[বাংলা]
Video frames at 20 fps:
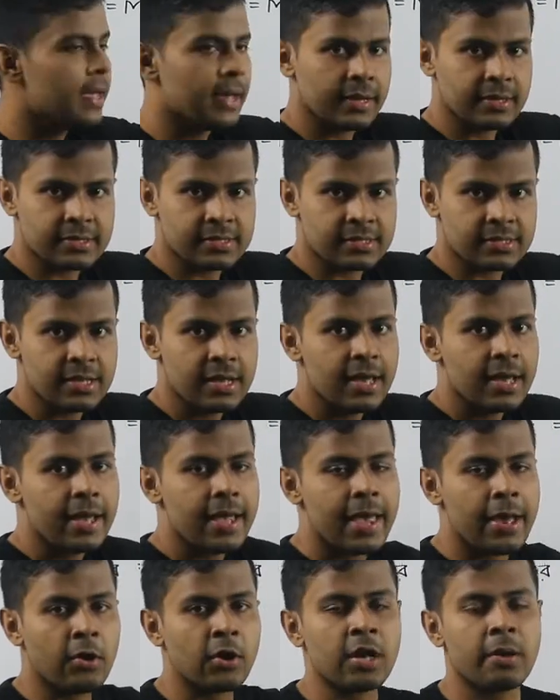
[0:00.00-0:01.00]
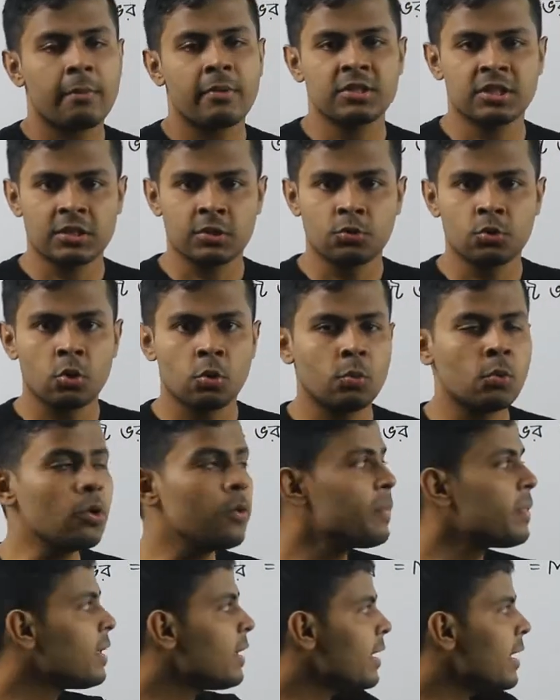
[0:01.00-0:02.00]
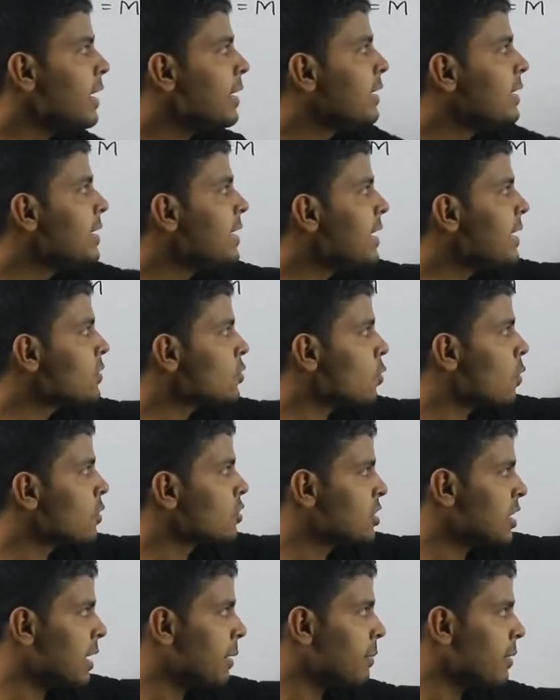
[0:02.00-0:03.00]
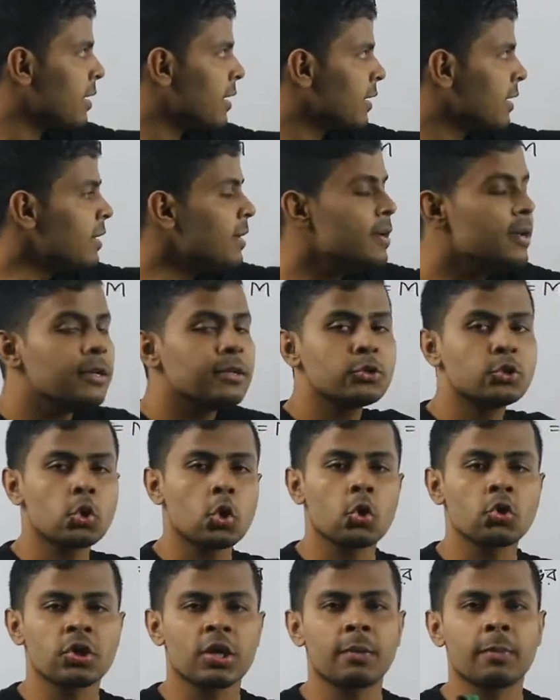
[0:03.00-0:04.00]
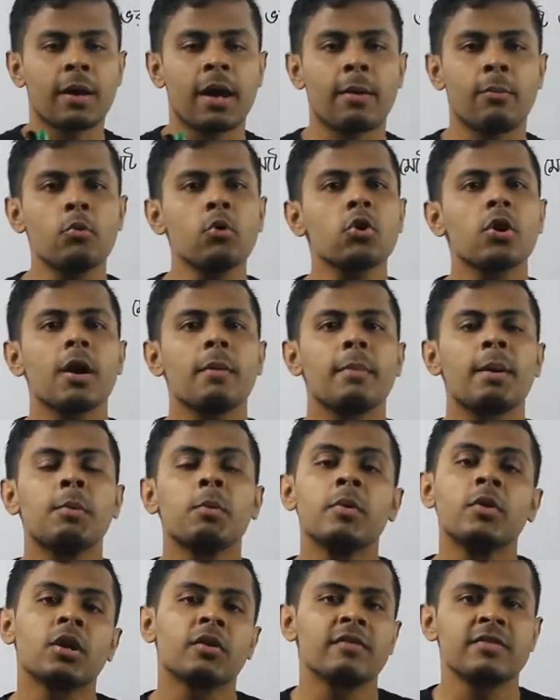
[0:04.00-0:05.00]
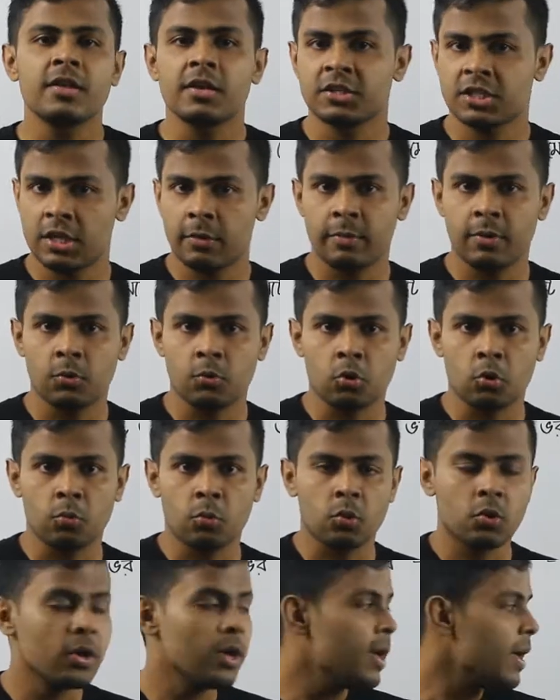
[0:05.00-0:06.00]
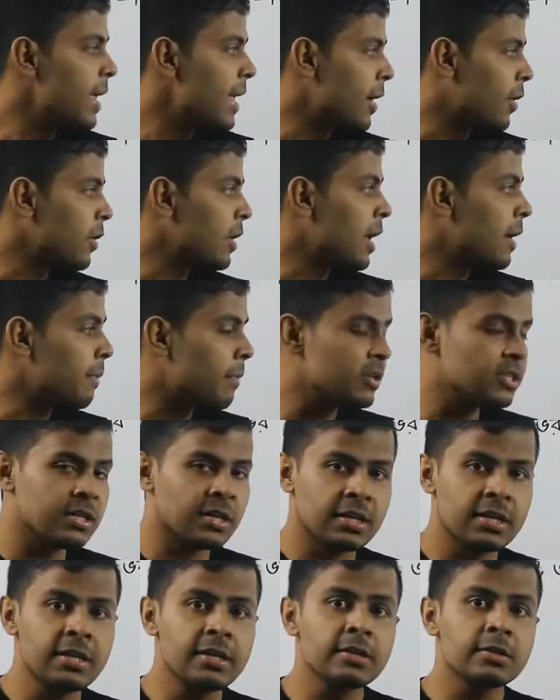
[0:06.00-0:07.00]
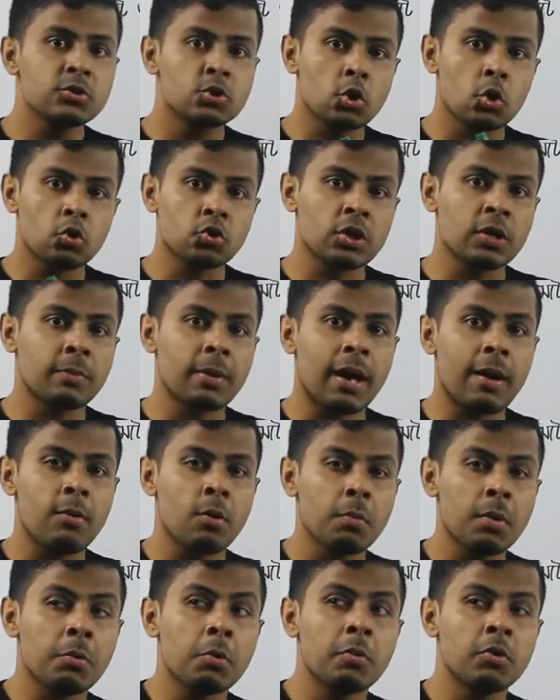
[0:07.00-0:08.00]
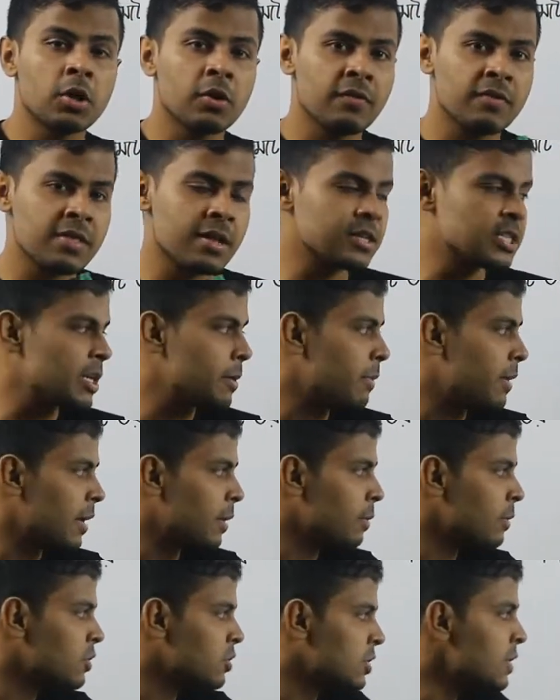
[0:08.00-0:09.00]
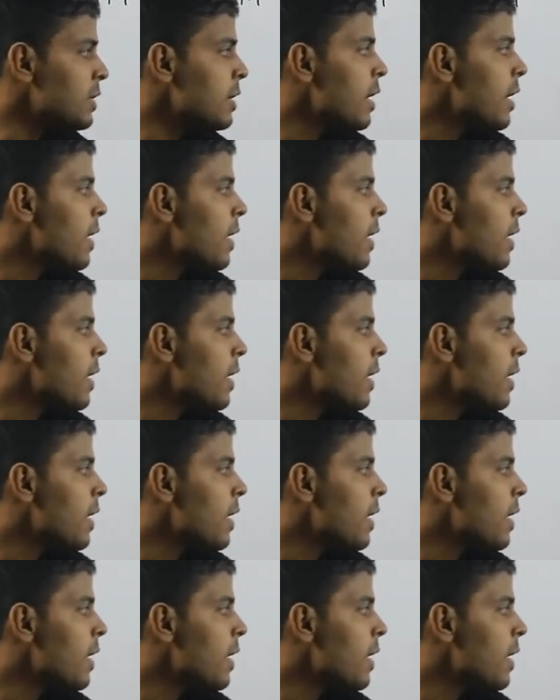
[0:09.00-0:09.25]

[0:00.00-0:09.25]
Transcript: এক্স এখন আমরা যেটা করব এই ডিএক্স অংশের আমরা আগে জড়তার ভ্রামক বা মোমেন্ট অফ ইনার্শিয়া বের করব। এখন আমরা জানি জড়তার ভ্রামক বা মোমেন্ট অফ ইনার্শিয়া মানে হচ্ছে